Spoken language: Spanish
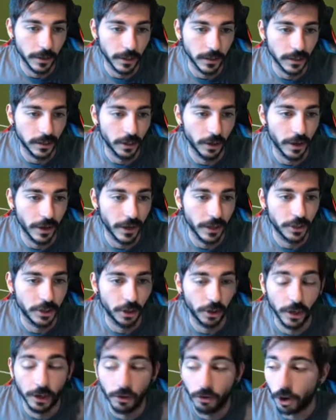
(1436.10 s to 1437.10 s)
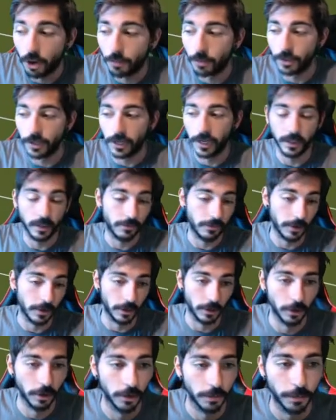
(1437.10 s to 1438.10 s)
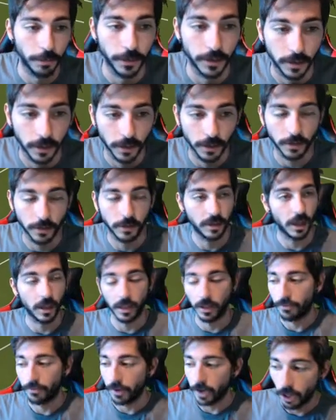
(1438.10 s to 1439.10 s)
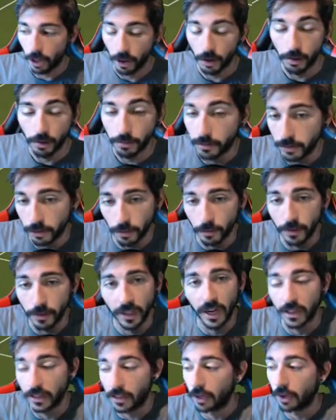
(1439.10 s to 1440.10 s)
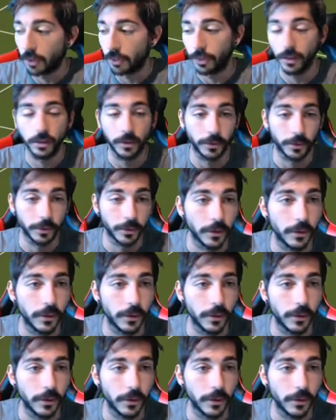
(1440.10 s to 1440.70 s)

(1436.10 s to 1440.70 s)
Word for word: este sí lo ha hecho y luego Munir definió, pues, eh, ha definido pues como un delantero centro.